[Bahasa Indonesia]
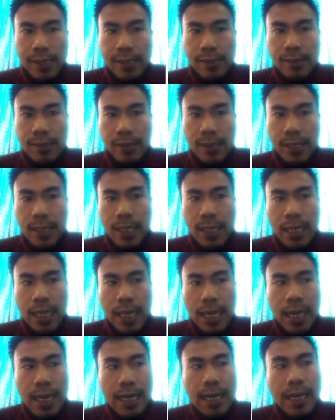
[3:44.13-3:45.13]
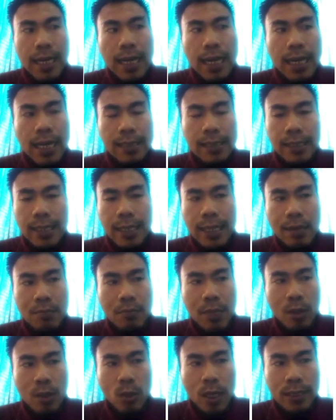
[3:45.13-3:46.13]
sehingga ada kalanya
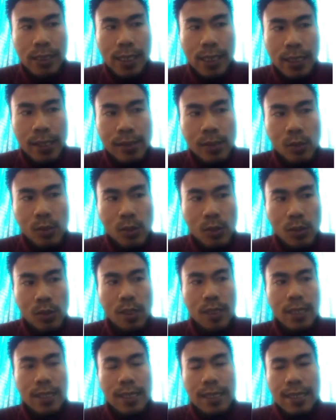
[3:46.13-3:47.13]
gambar wajah Yesus